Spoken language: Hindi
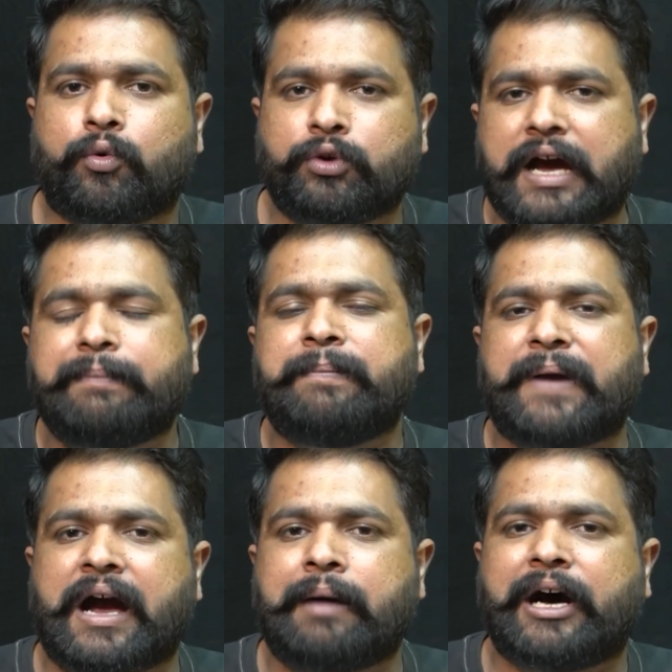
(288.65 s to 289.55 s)
उनका भी
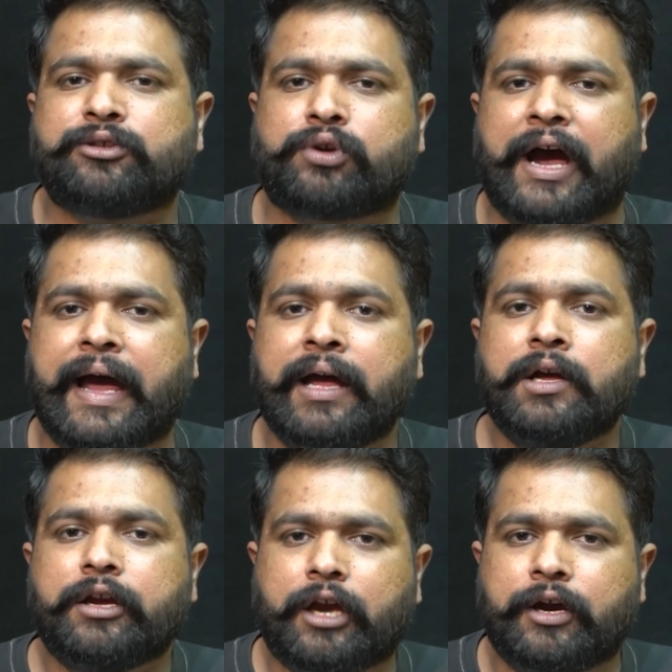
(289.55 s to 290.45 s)
पैगाम आ चुका है
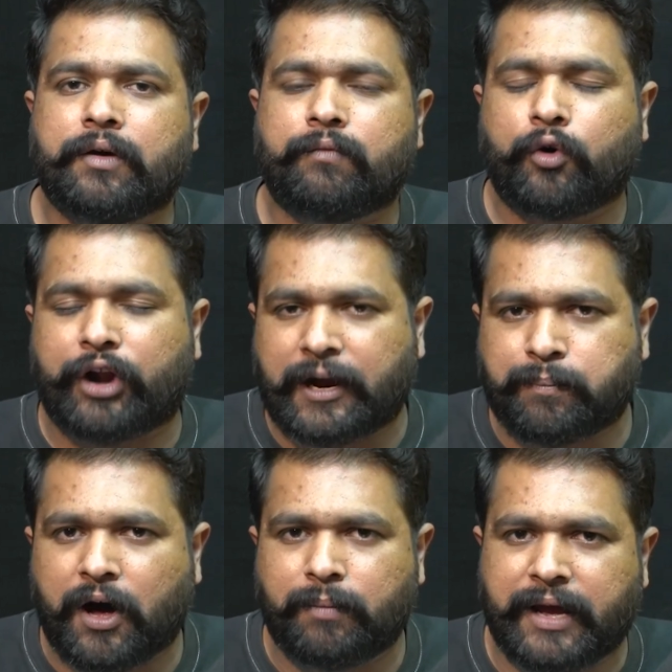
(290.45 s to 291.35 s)
कि वो रेड
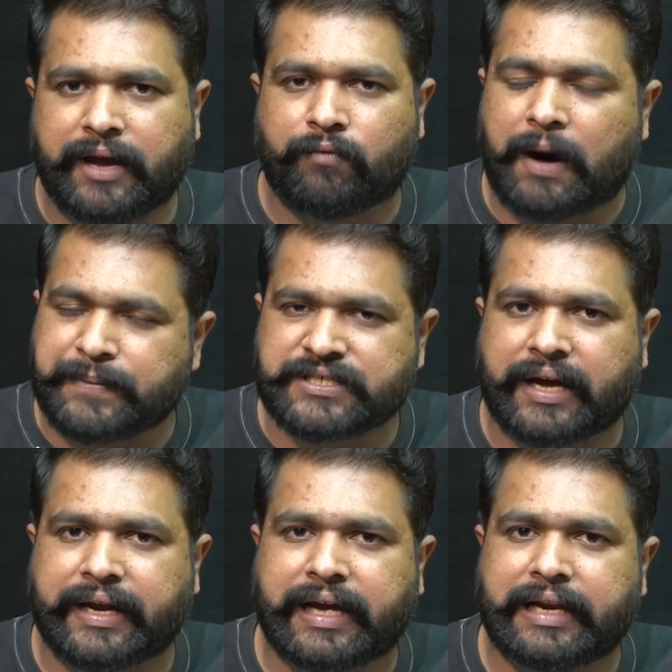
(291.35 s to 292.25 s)
बॉल में वापस
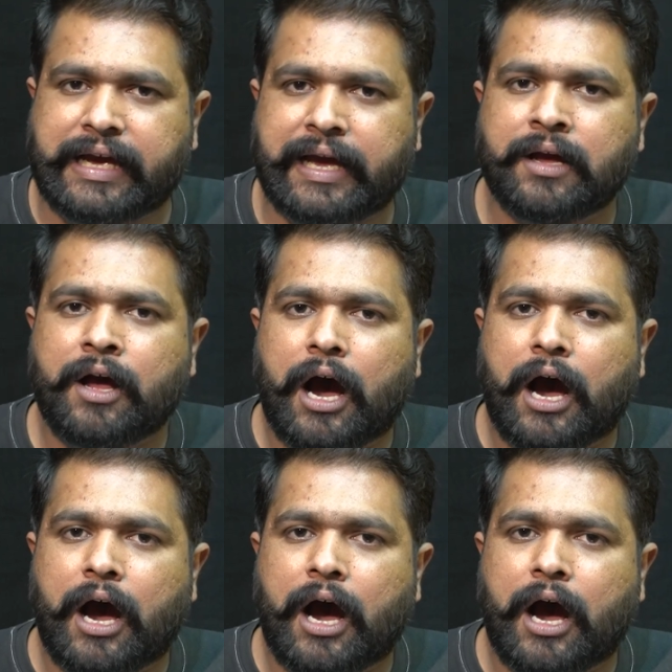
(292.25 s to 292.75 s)
आने के लिए